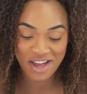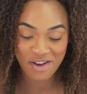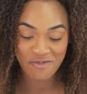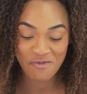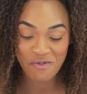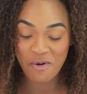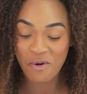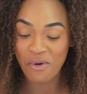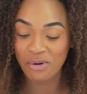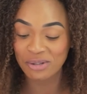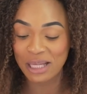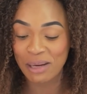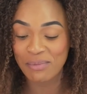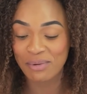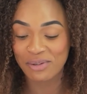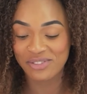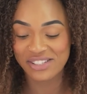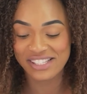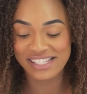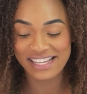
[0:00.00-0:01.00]
eu vou contar
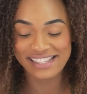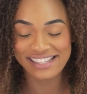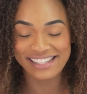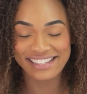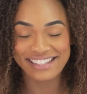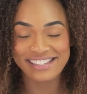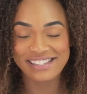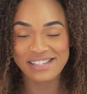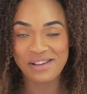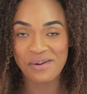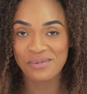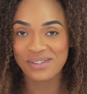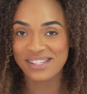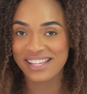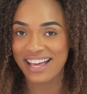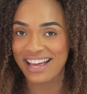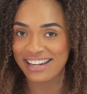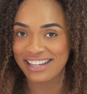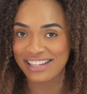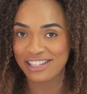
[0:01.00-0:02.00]
pra vocês aqui se eu
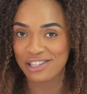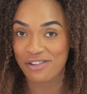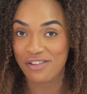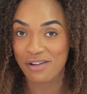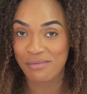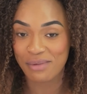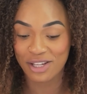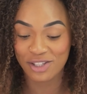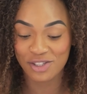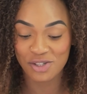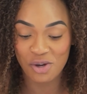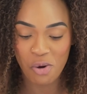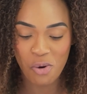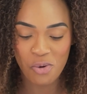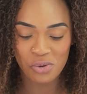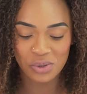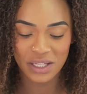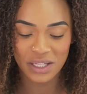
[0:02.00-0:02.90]
usaria novamente ou